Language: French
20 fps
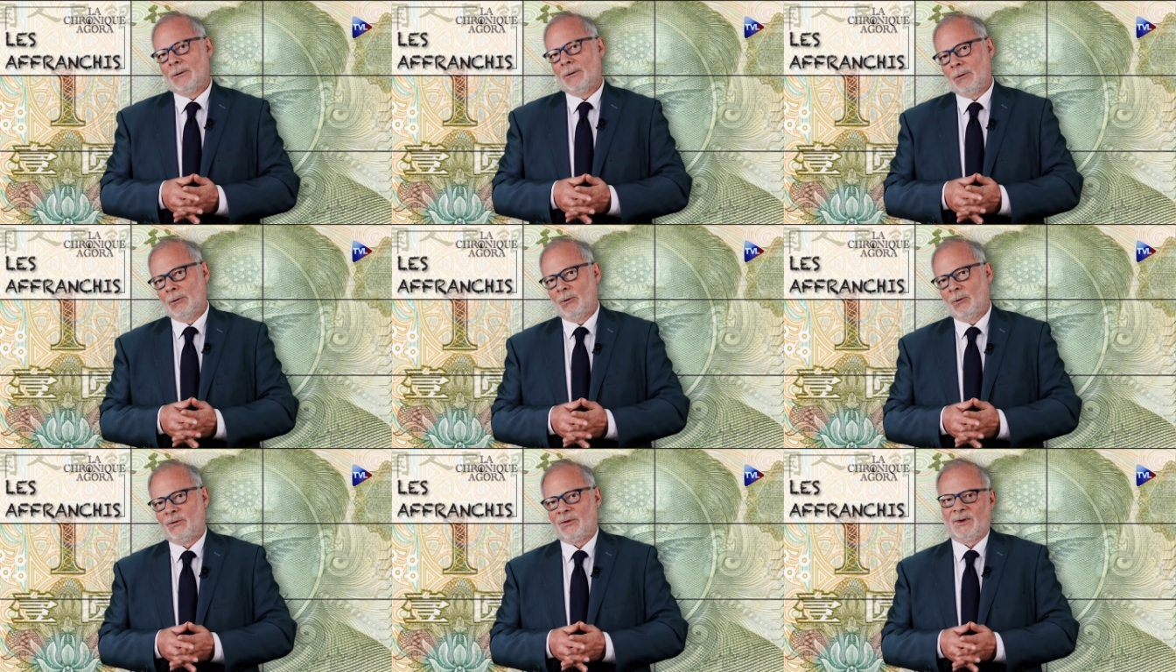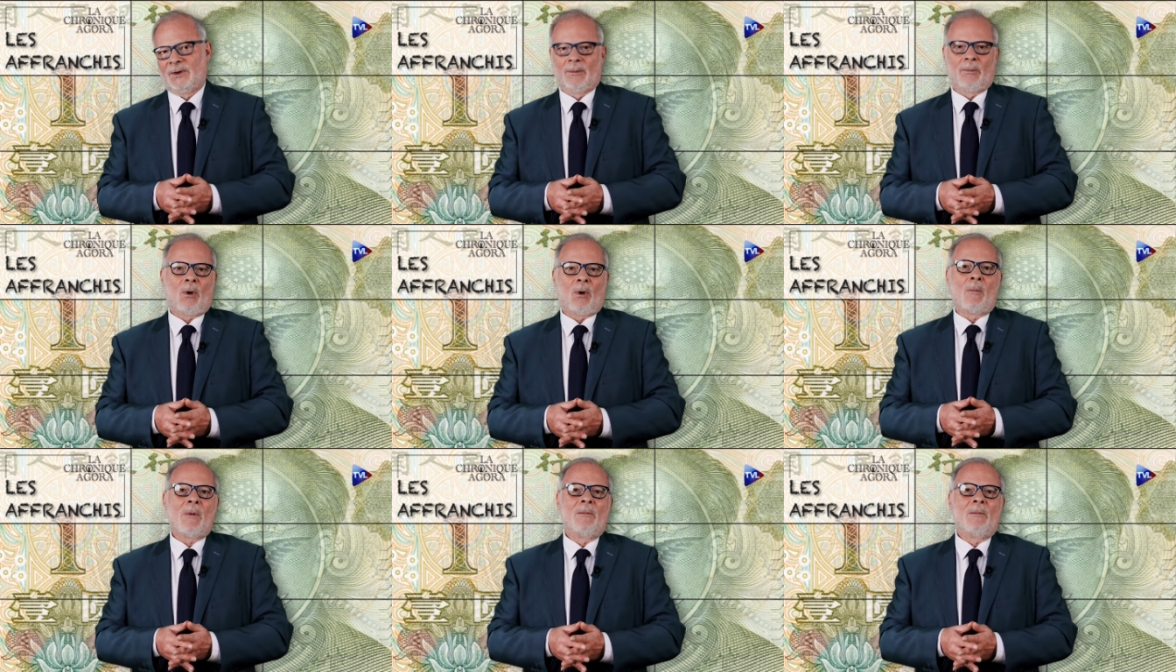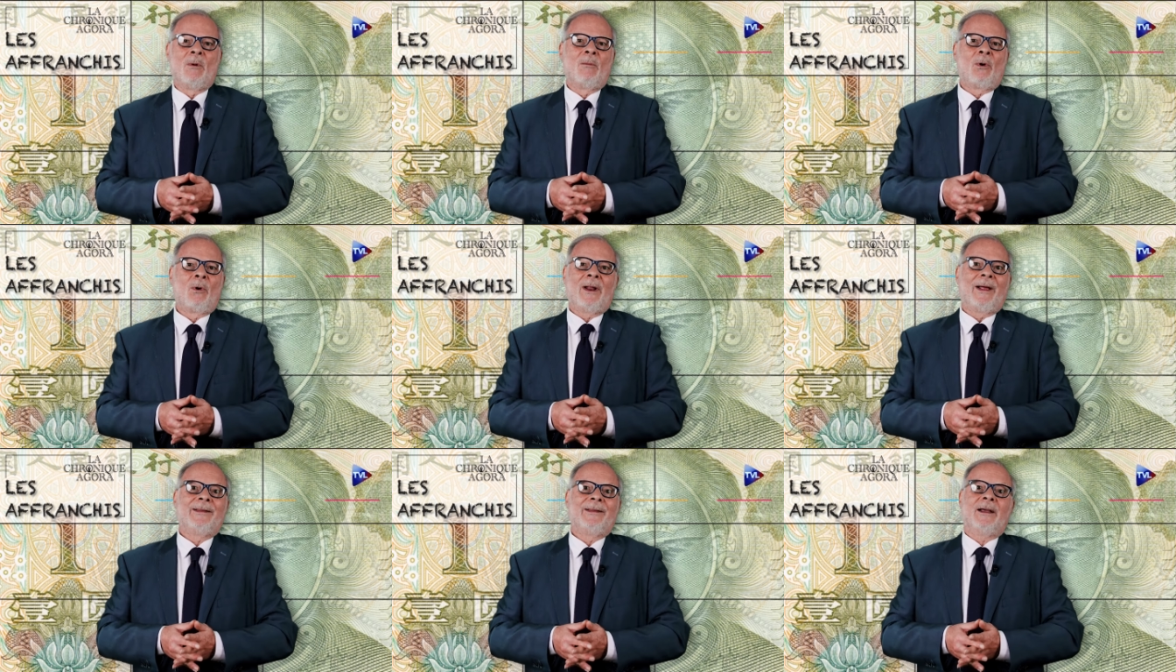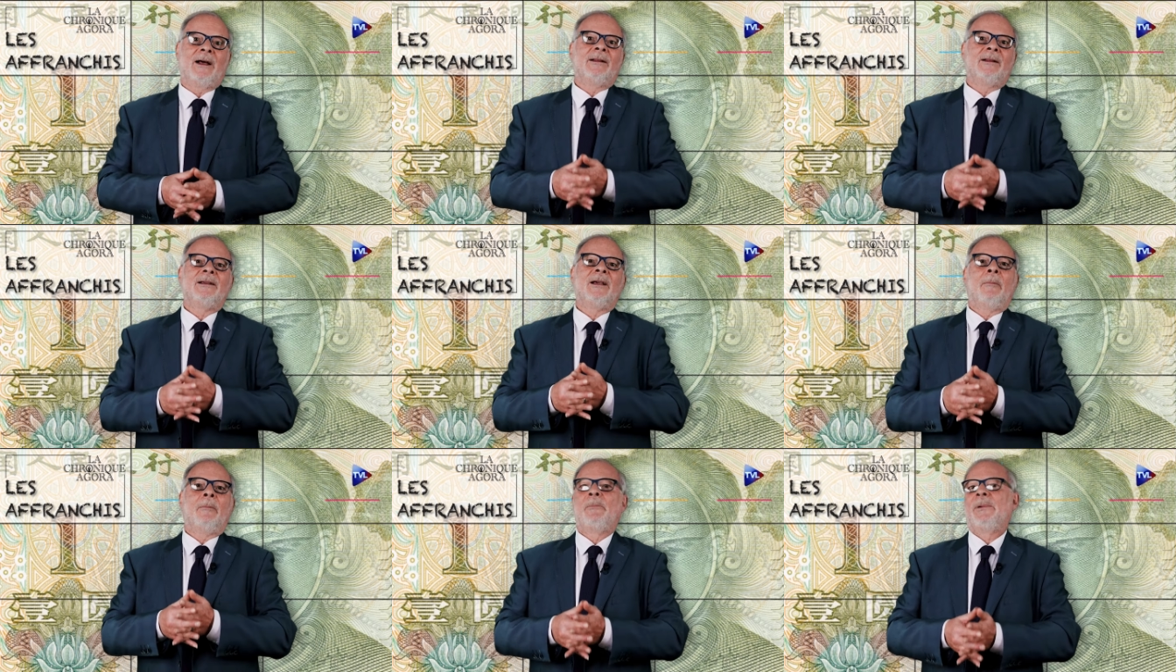Euh, c'est probablement la
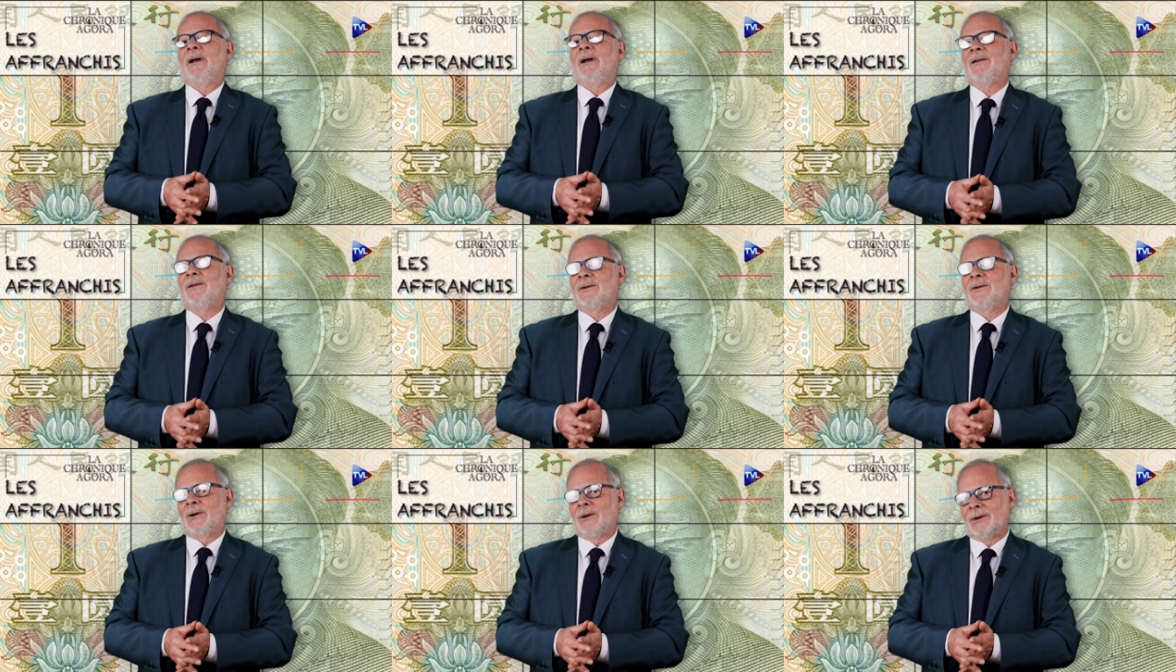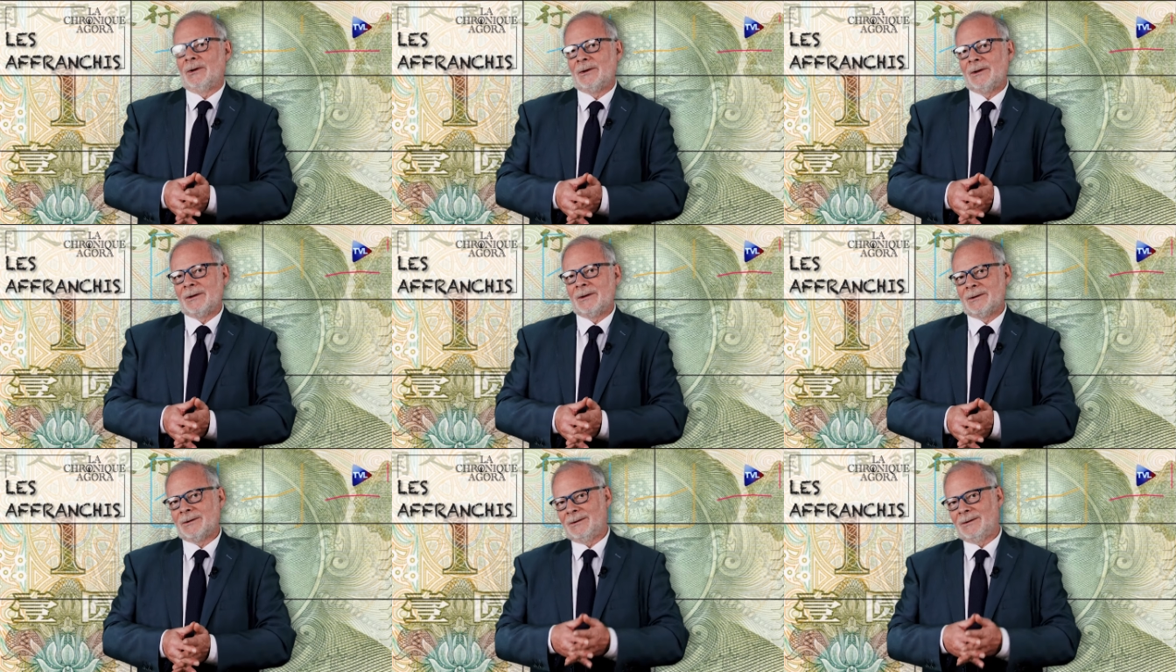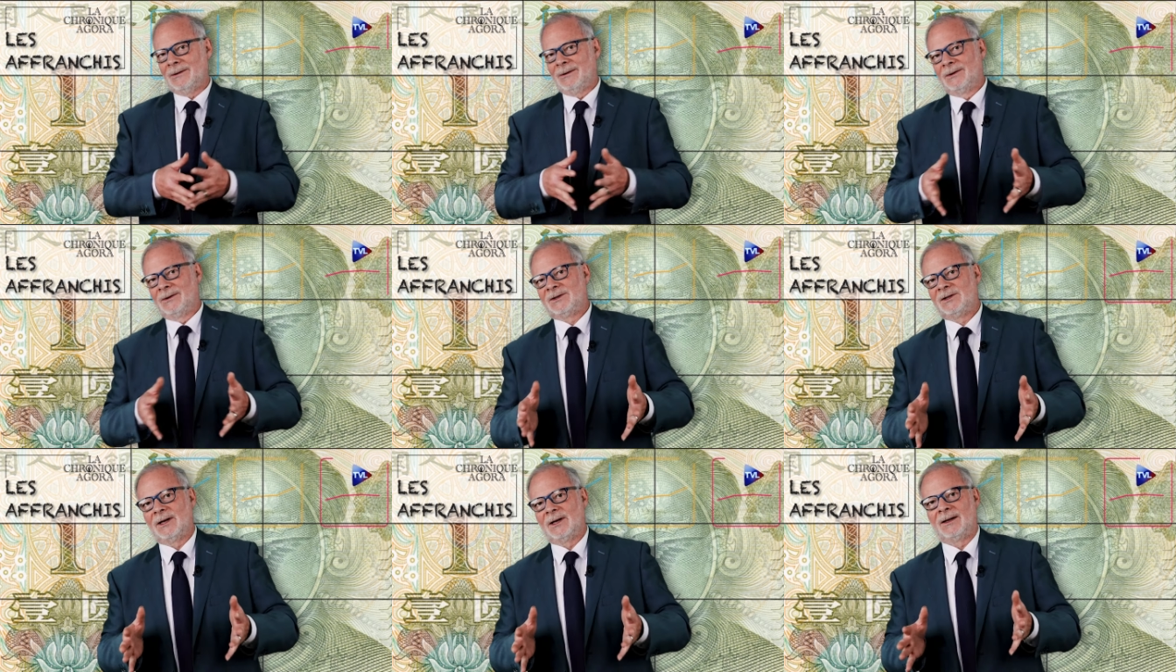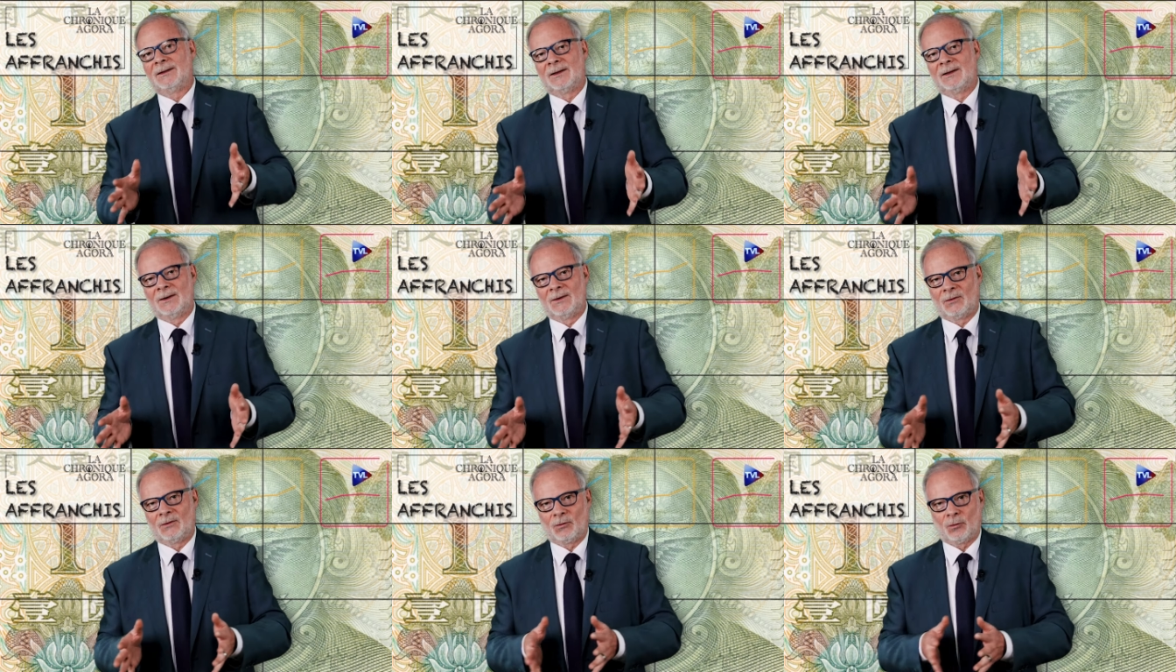dernière personne euh, qui a
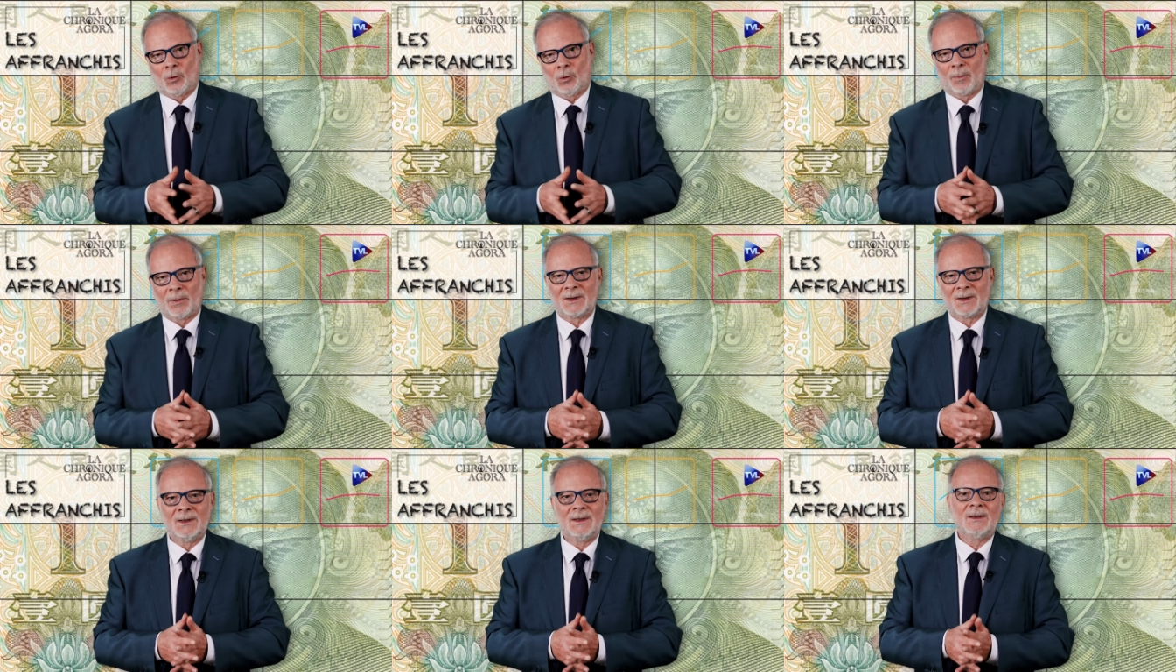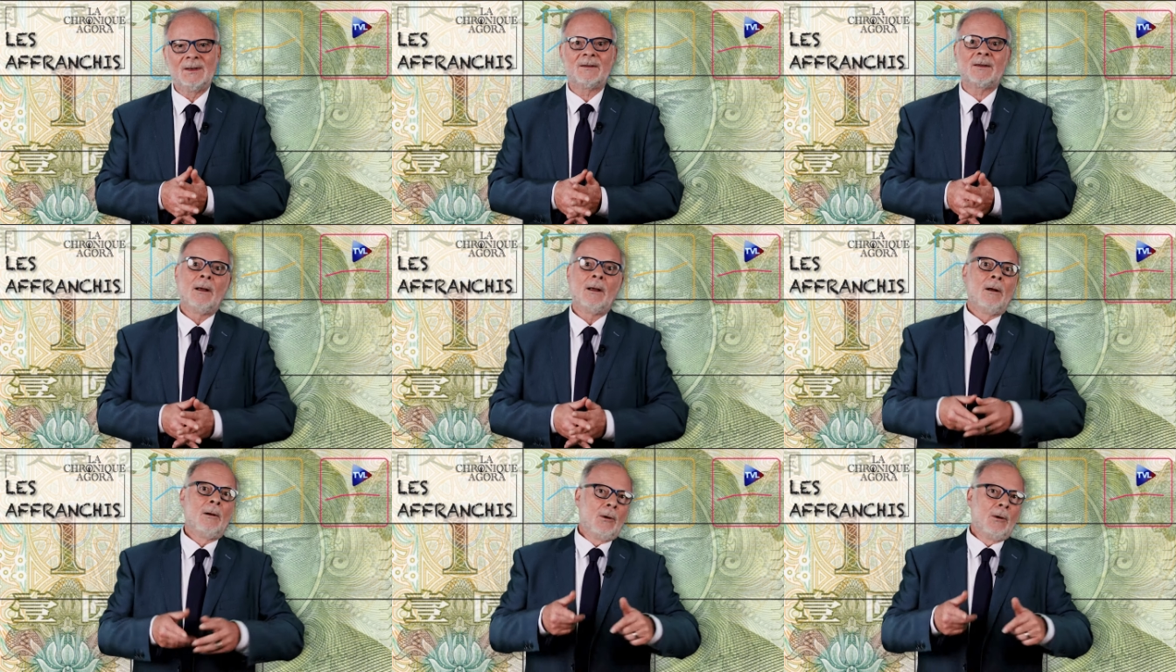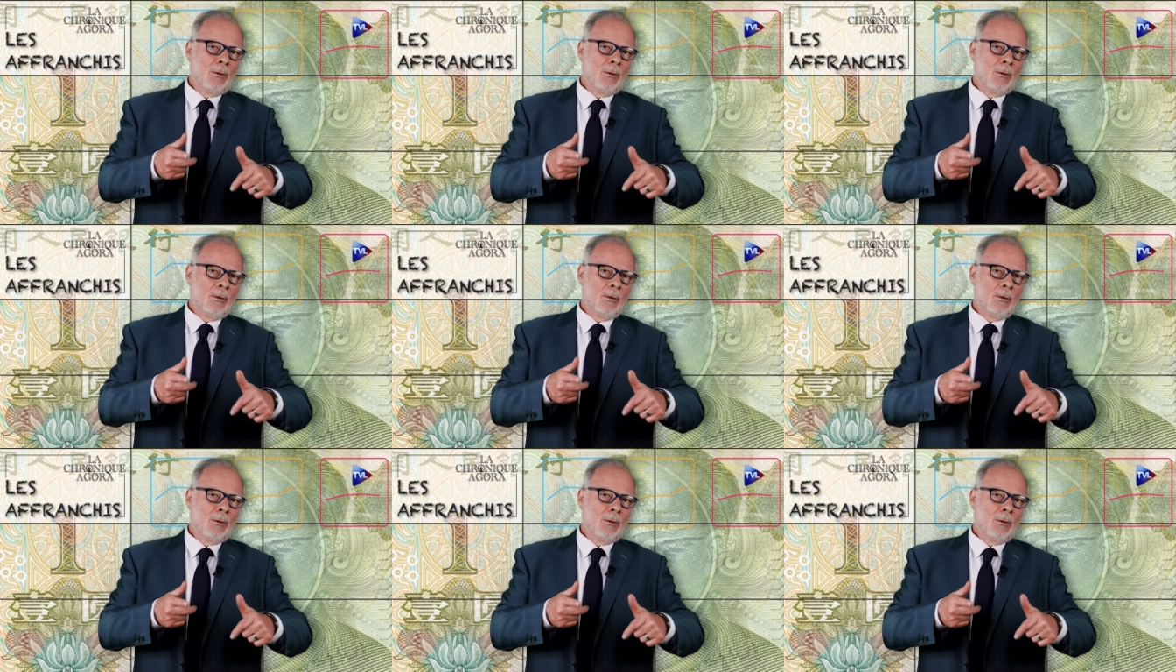été surprise